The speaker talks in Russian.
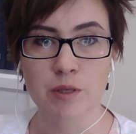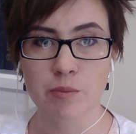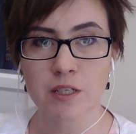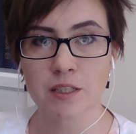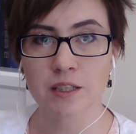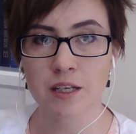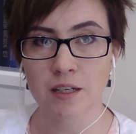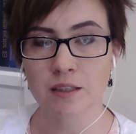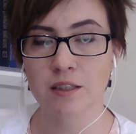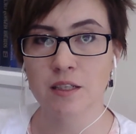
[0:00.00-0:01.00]
примерно
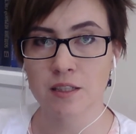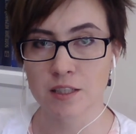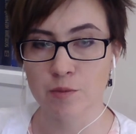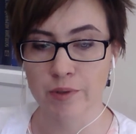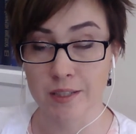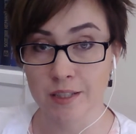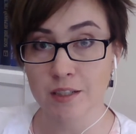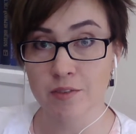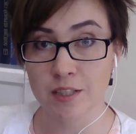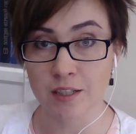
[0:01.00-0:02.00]
на
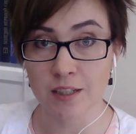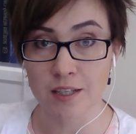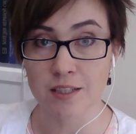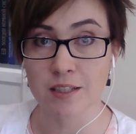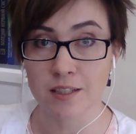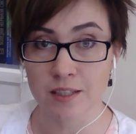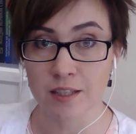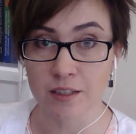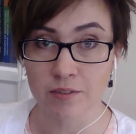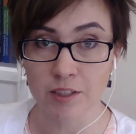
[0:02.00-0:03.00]
30% согласно
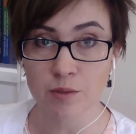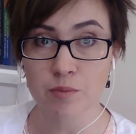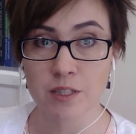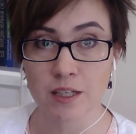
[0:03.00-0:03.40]
исследованиям,